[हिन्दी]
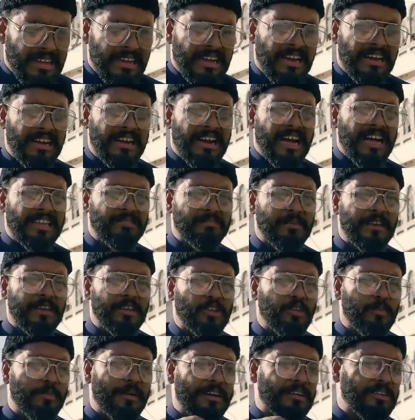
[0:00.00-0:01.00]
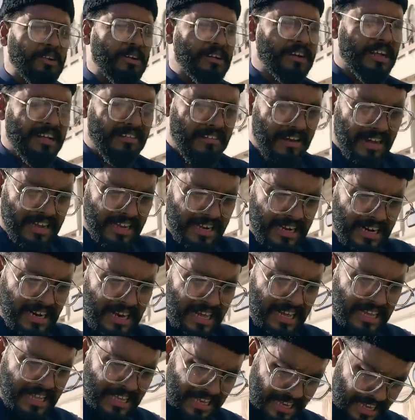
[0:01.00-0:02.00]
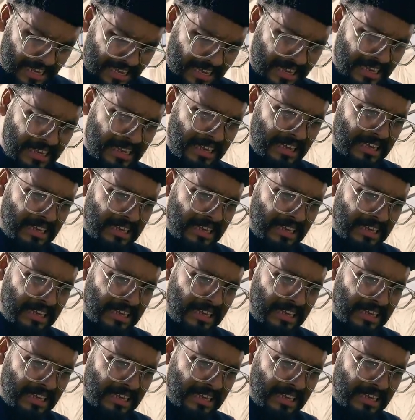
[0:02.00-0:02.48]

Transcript: कल रात में ही तो पेट्रोल डलवा के खड़ा किया है